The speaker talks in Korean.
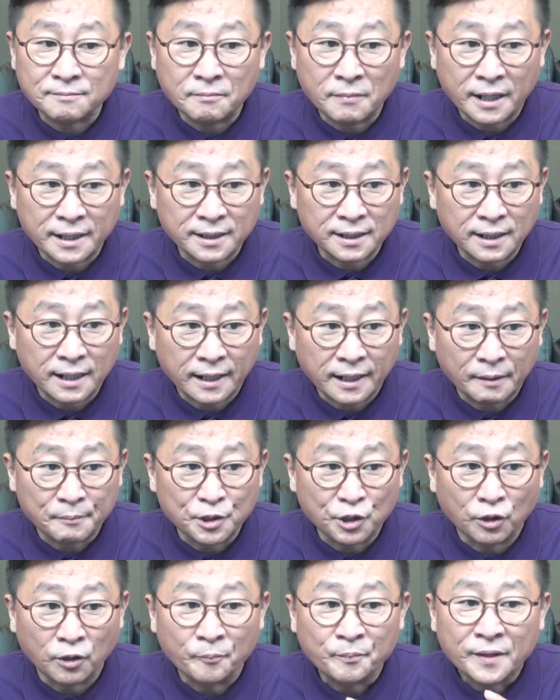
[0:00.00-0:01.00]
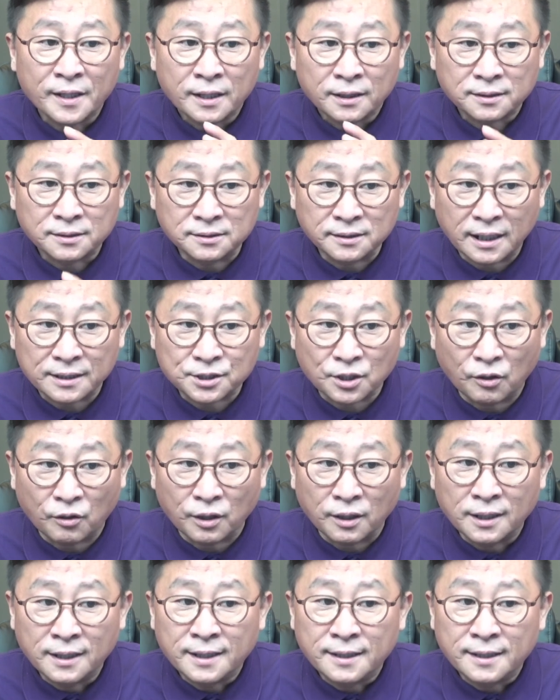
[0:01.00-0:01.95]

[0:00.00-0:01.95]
말인가라며 그래서